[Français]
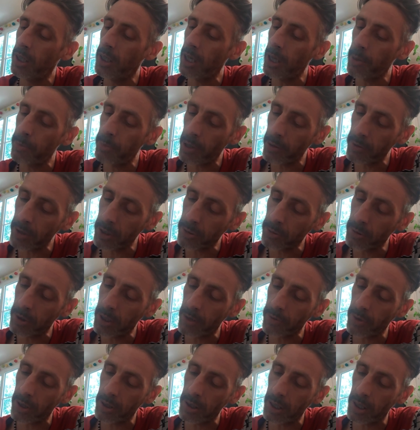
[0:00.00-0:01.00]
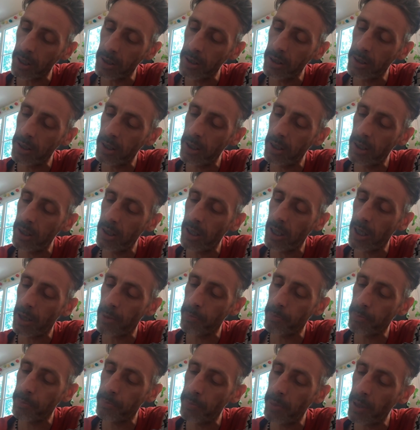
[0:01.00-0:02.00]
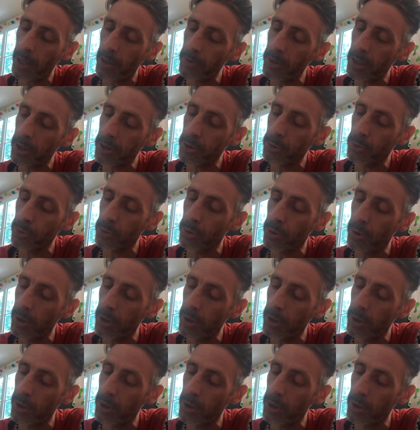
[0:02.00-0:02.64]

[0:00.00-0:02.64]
la perversion de la fraternité, la perversion de